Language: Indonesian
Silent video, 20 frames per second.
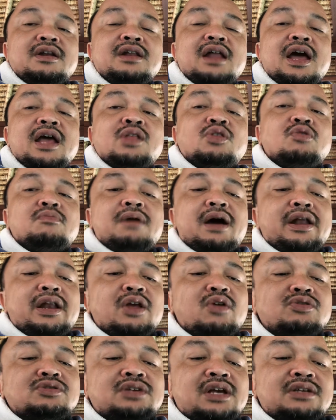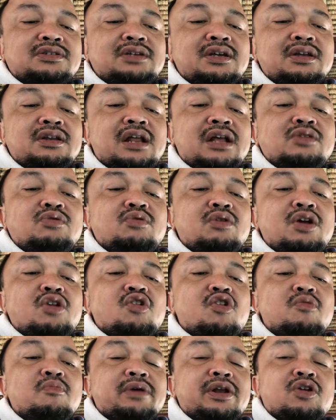Nah itu bahan negosiasi dan juga
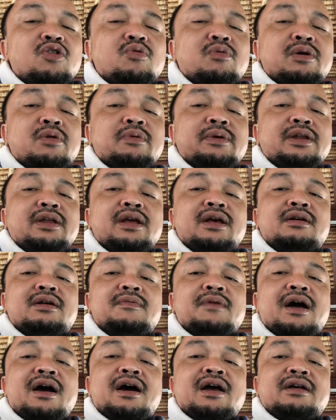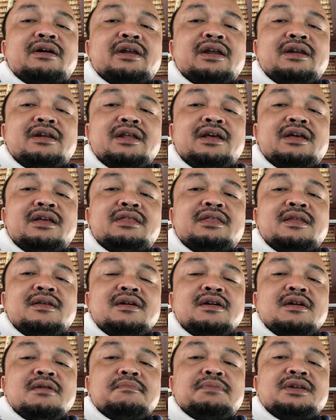dokumen-dokumennya, akad kredit,
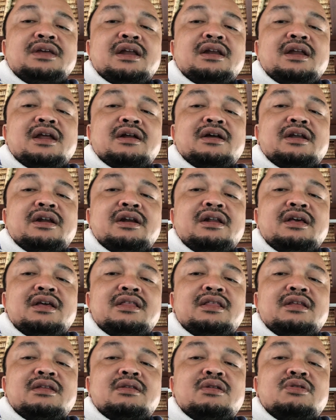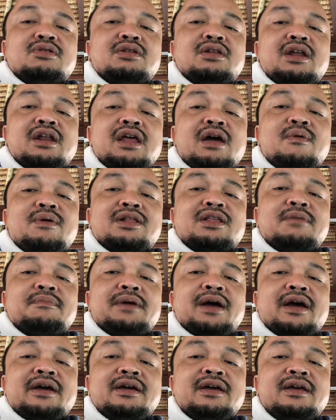perjanjian kredit terus dari awal
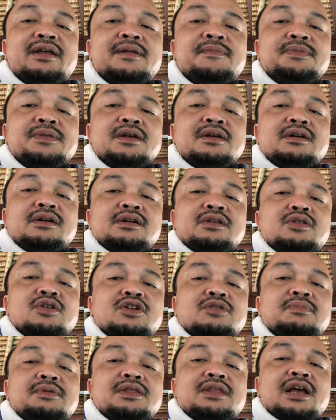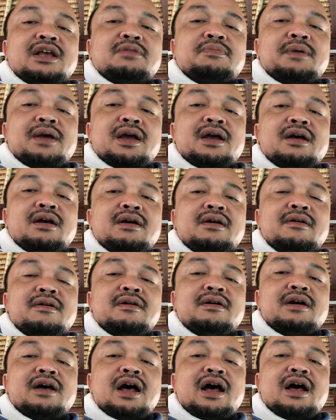sampai akhir, terus minta SP, uh, eh,
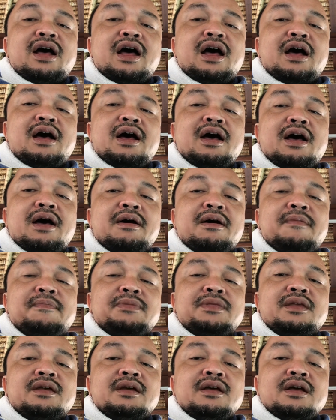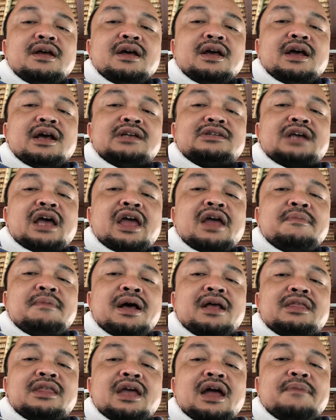a, a, a,
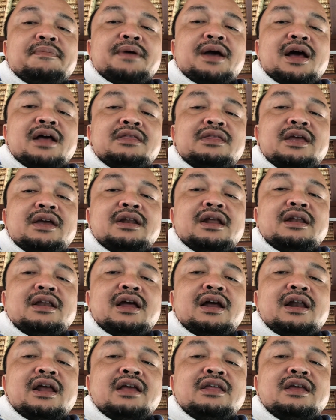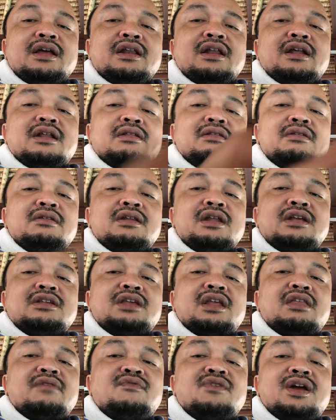SKMHT, APHT dan yang lainnya dan, dan
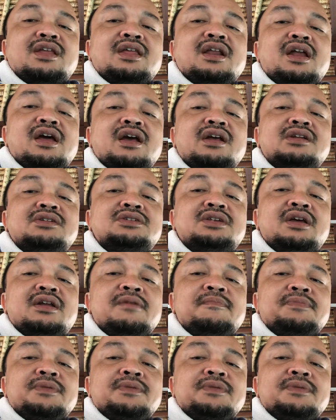sertifikat di legalisir.